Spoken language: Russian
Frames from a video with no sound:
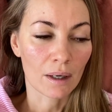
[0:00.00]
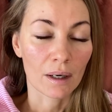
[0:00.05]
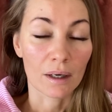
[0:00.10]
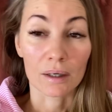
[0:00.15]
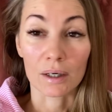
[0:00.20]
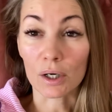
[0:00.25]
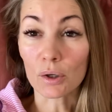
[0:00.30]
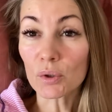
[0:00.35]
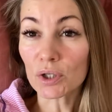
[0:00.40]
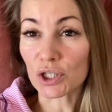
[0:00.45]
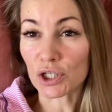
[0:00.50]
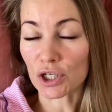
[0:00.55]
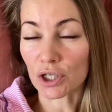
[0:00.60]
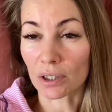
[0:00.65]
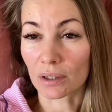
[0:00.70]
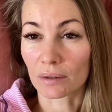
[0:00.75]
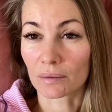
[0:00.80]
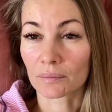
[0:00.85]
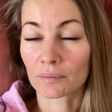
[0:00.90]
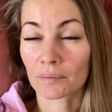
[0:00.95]

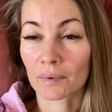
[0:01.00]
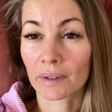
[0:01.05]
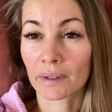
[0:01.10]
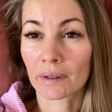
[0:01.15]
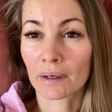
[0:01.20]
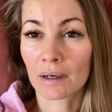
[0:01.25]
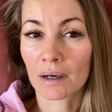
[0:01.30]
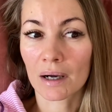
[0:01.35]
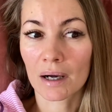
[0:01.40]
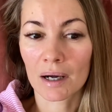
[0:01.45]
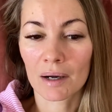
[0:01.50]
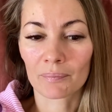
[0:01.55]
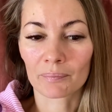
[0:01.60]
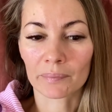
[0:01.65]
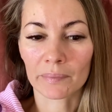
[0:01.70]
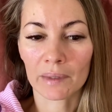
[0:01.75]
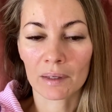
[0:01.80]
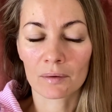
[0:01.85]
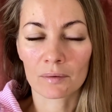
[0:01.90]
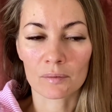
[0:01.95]
Короче,
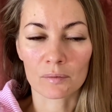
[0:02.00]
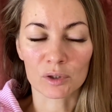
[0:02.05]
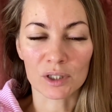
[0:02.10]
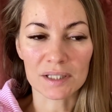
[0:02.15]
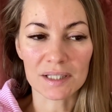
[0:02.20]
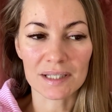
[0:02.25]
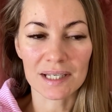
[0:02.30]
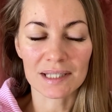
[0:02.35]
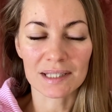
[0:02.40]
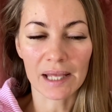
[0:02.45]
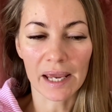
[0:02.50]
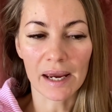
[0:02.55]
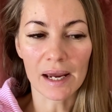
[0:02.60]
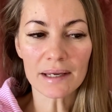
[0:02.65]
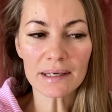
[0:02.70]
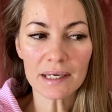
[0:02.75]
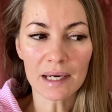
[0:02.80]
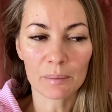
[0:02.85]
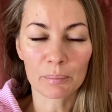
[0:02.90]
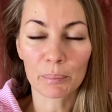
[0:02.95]
а, вот это
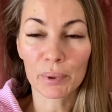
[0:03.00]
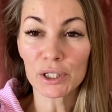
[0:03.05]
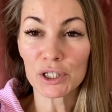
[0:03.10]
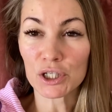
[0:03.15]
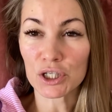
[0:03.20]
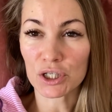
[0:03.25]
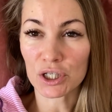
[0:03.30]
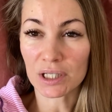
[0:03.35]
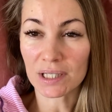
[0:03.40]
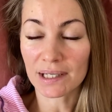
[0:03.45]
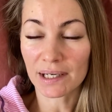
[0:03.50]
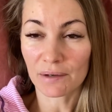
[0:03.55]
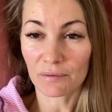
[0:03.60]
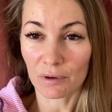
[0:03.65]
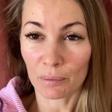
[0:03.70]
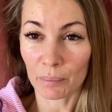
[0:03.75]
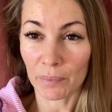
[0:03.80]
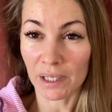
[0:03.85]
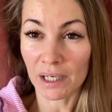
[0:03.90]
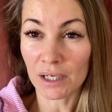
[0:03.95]
состояние быть
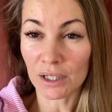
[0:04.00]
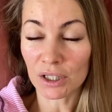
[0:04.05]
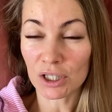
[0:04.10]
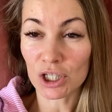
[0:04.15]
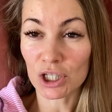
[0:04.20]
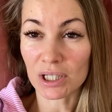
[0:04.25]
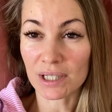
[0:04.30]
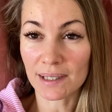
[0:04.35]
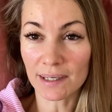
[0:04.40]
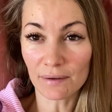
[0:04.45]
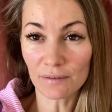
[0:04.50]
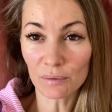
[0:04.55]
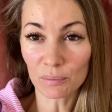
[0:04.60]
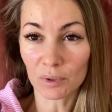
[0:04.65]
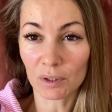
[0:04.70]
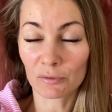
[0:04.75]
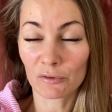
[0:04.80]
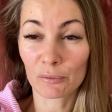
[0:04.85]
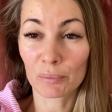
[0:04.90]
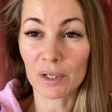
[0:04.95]
счастливым или несчастливым
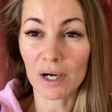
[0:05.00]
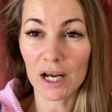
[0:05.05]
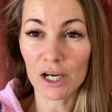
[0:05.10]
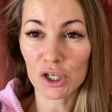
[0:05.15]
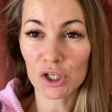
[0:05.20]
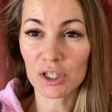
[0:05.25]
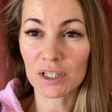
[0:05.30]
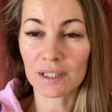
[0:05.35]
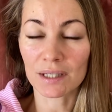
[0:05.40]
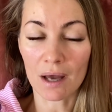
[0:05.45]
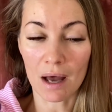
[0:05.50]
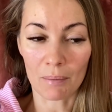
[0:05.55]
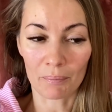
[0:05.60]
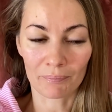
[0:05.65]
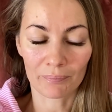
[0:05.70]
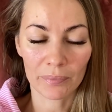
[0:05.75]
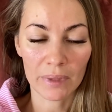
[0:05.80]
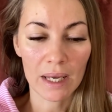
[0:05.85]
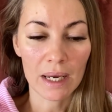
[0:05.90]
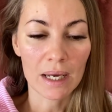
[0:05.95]
ты выбираешь
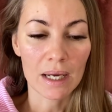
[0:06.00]
сам.